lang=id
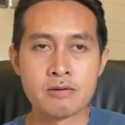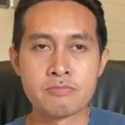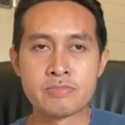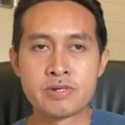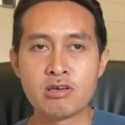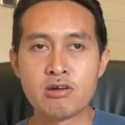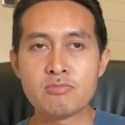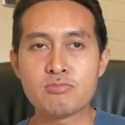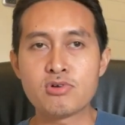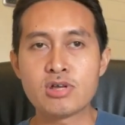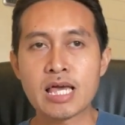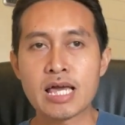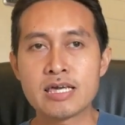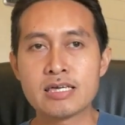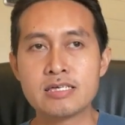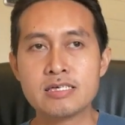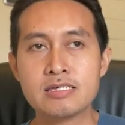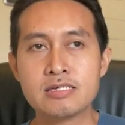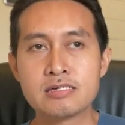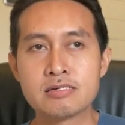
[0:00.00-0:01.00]
beliau
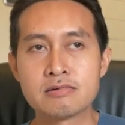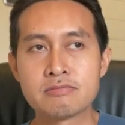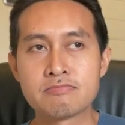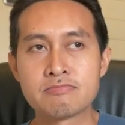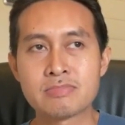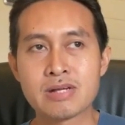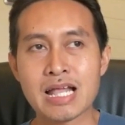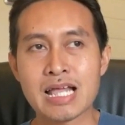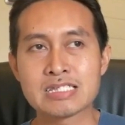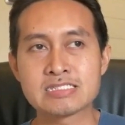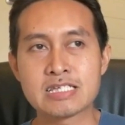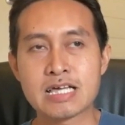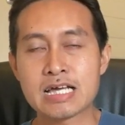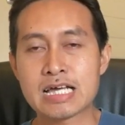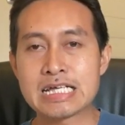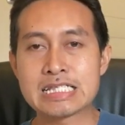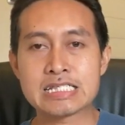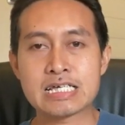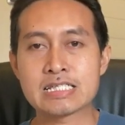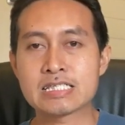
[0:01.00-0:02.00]
mulai
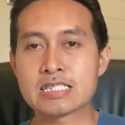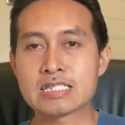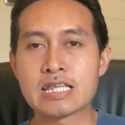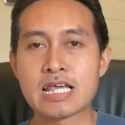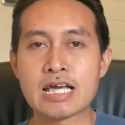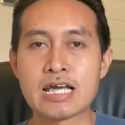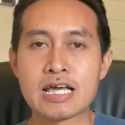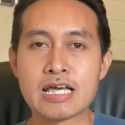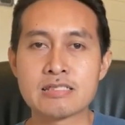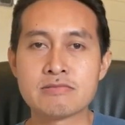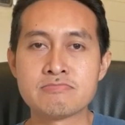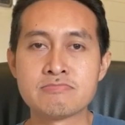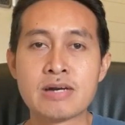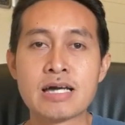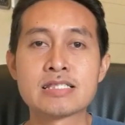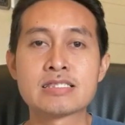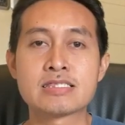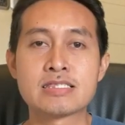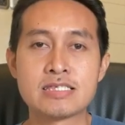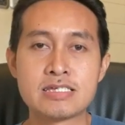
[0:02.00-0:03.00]
merasakan ketenangan
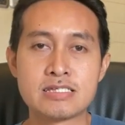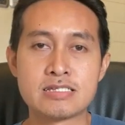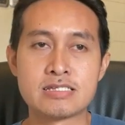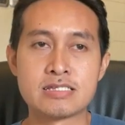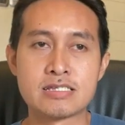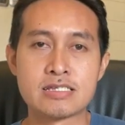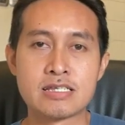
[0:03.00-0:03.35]
batin